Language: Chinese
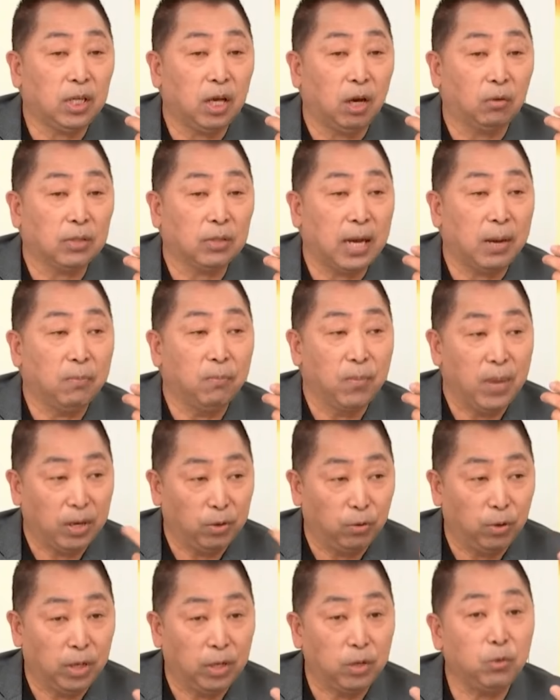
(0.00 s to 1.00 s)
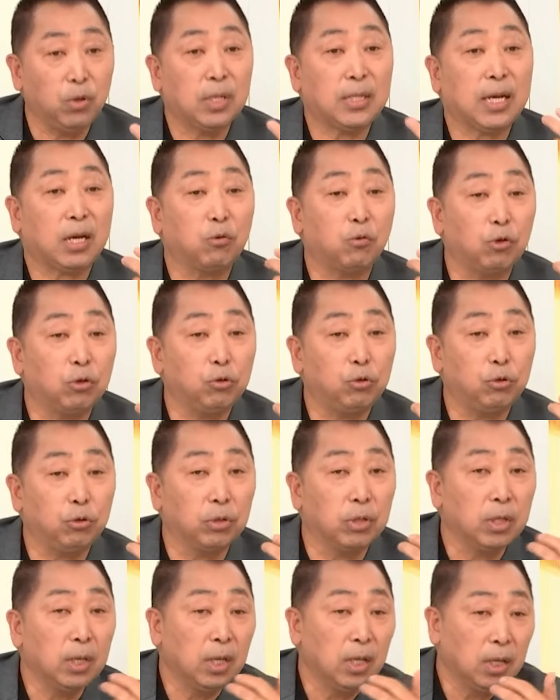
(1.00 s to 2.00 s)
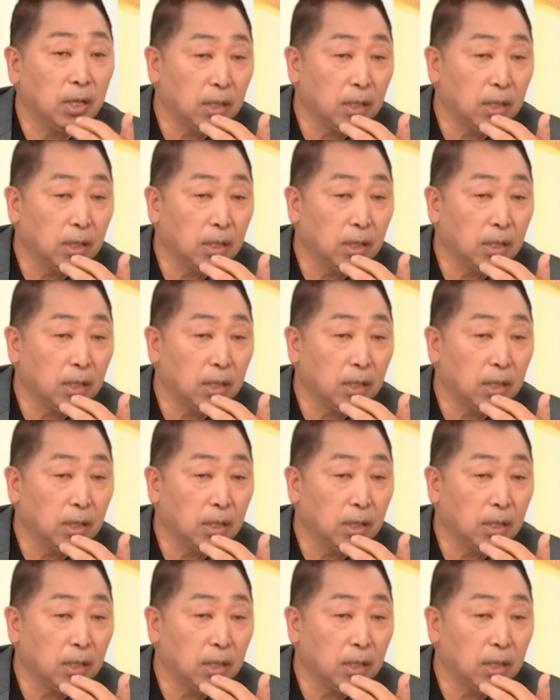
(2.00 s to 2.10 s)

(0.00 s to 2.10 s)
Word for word: 挑战美元，因为在过去